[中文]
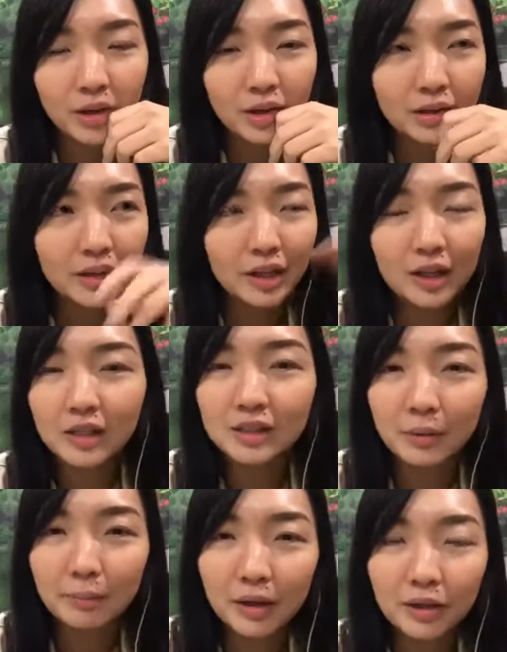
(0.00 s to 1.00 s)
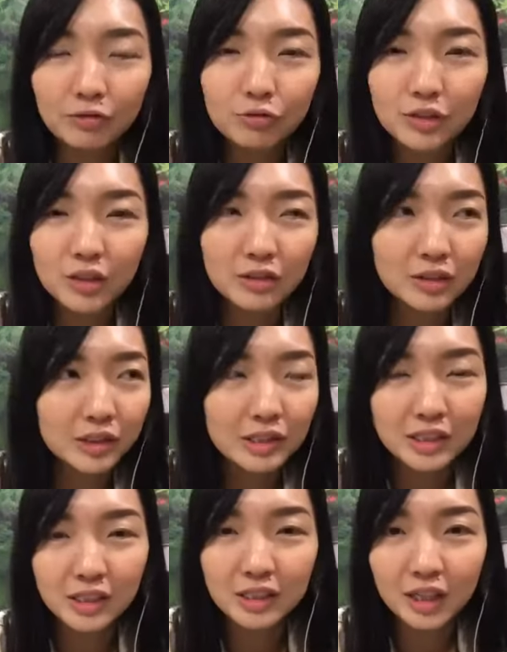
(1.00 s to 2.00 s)
他那个城邦的负责人会
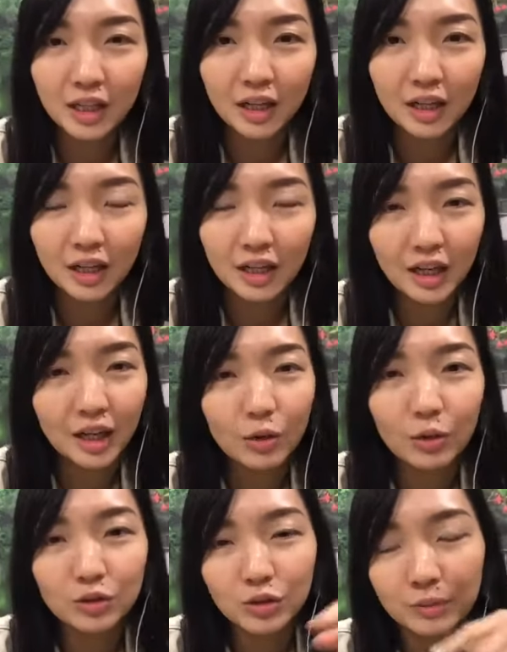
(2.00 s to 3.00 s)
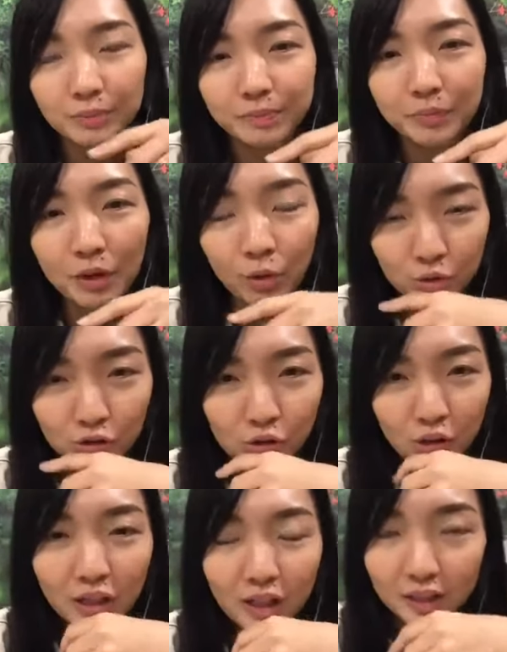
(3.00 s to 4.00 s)
直接呃拎过去。我是
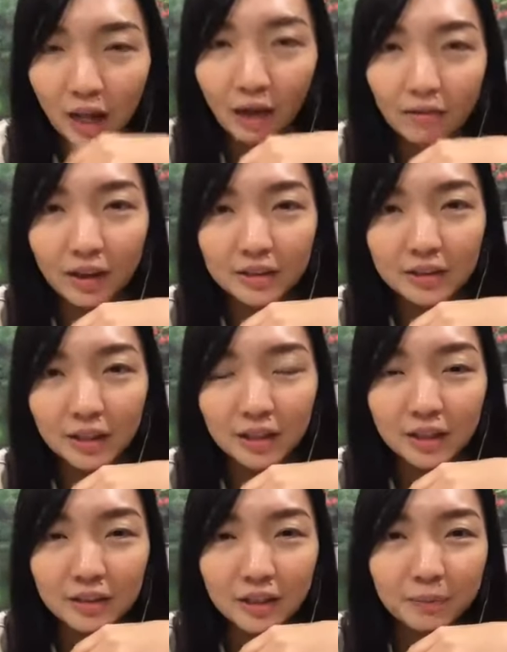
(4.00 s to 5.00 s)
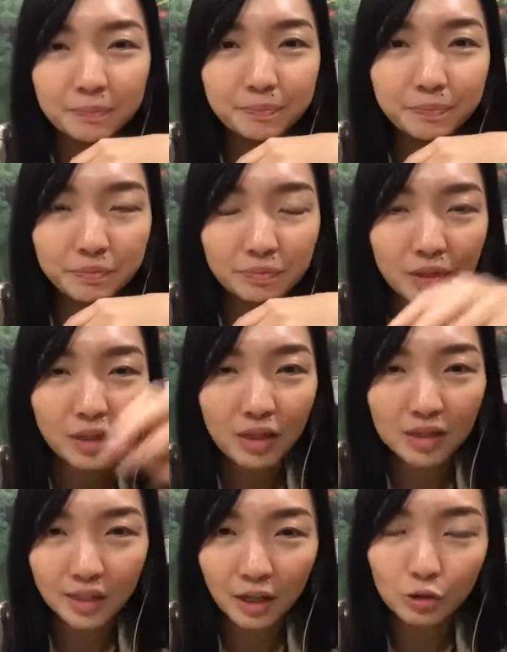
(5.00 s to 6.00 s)
觉得很好了，这些课程，
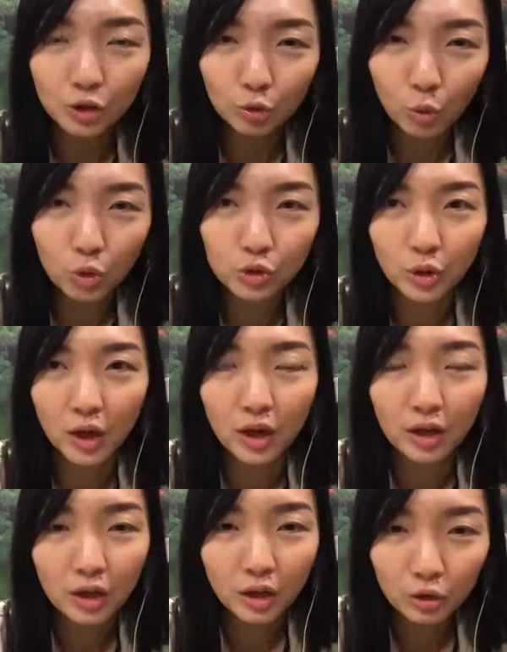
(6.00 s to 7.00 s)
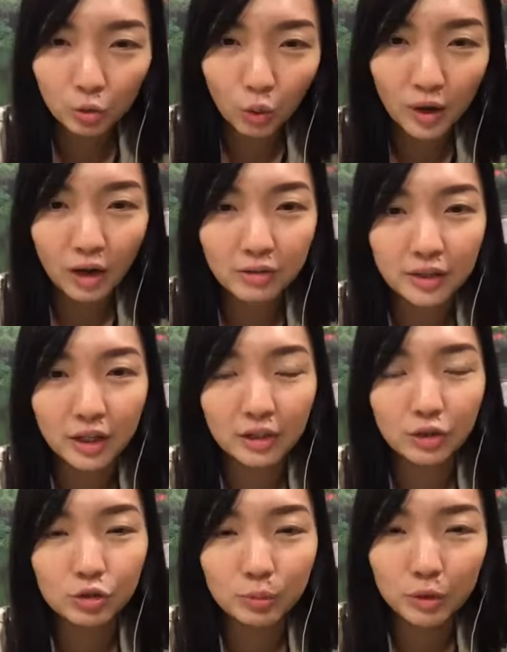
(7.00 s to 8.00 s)
想要去多学多了解，
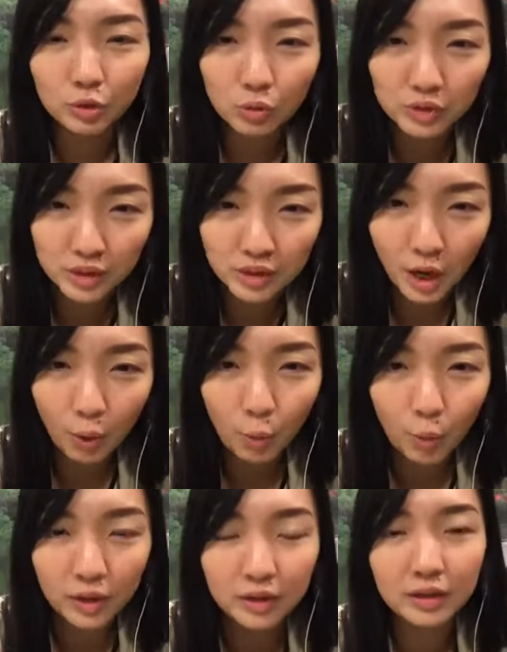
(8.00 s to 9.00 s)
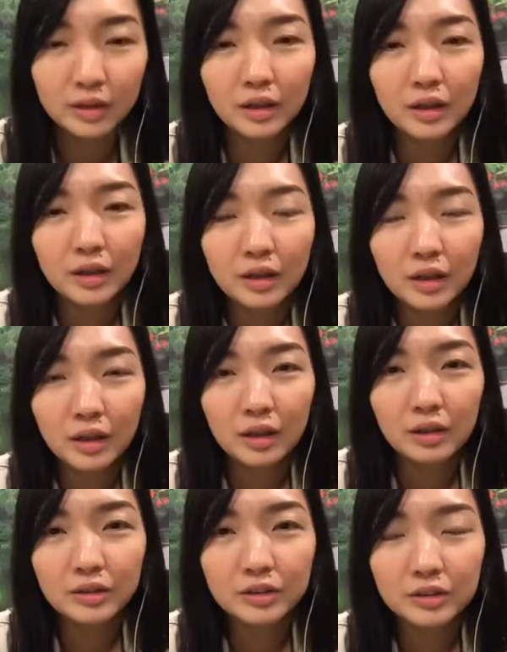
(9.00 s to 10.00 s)
有什么东西要问，
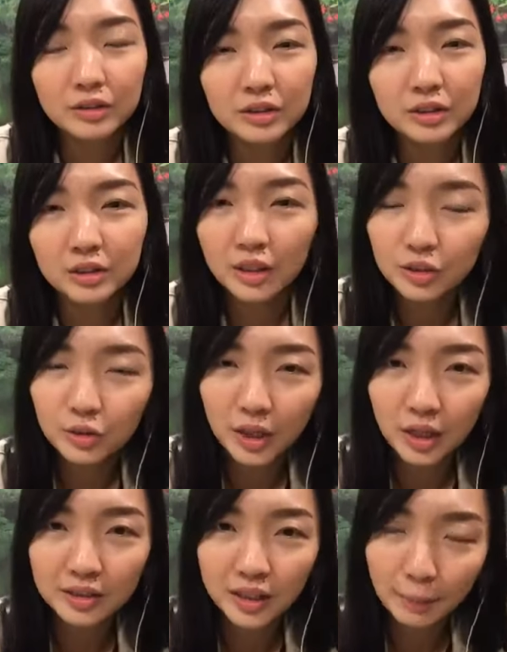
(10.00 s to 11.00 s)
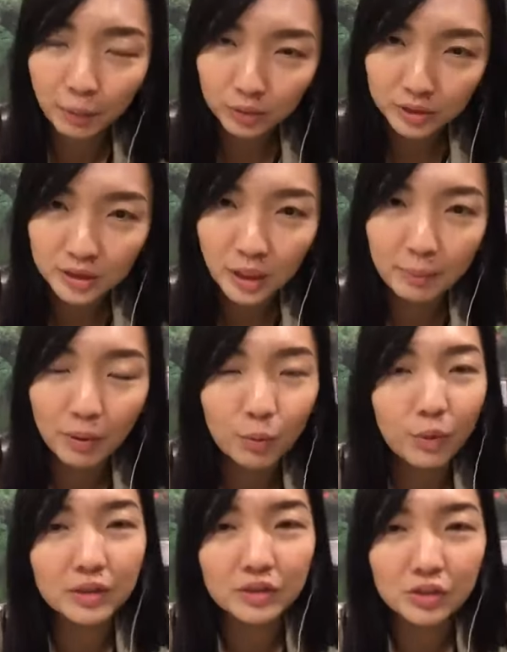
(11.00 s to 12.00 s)
哦，直接就可以在博士那边
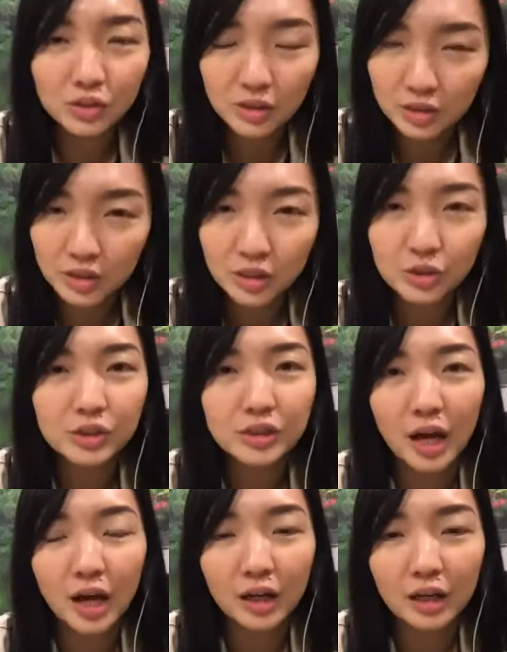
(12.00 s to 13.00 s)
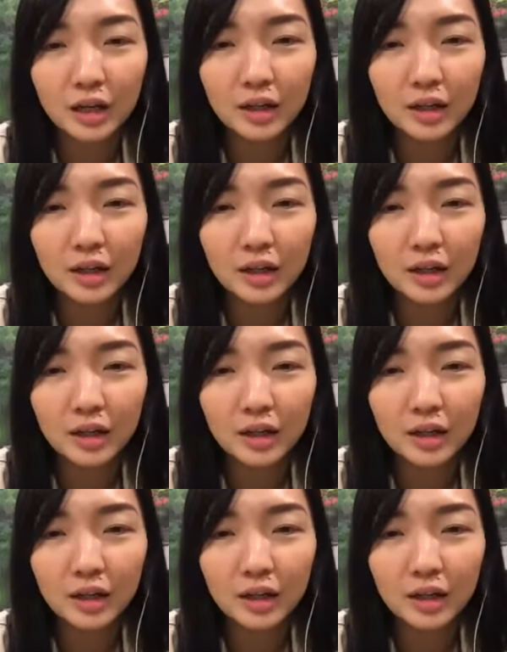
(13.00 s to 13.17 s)
问，直接去上课。